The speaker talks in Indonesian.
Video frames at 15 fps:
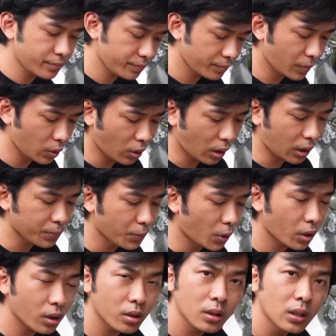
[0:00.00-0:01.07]
menggunakan
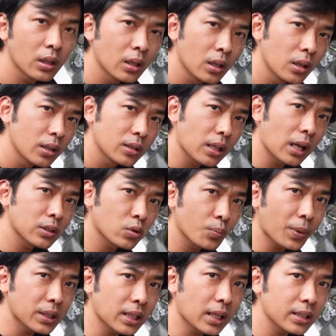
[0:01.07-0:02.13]
bor kita langsung
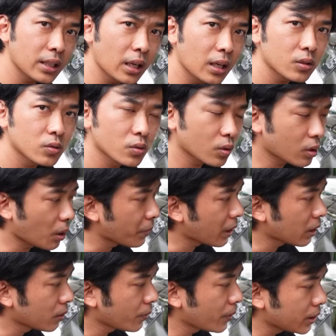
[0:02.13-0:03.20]
pasang aja ya untuk kamera
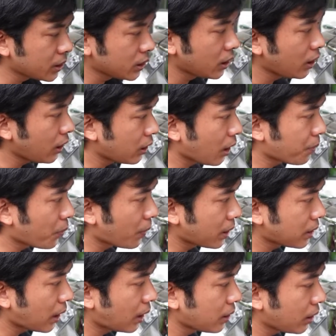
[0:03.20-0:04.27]
depan jadi kita
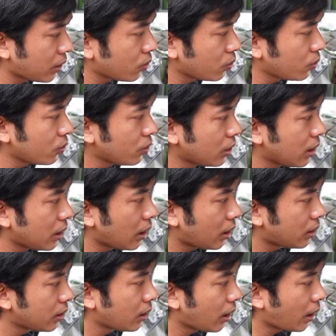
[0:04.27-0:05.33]
pemasangannya itu di
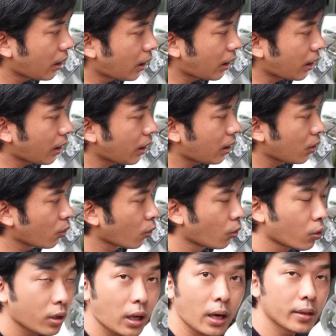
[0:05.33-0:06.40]
area logo
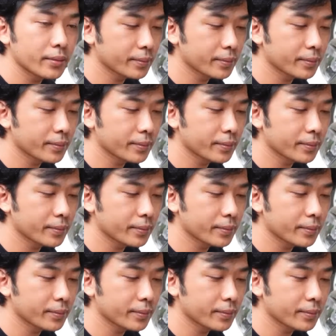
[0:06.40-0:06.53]
Honda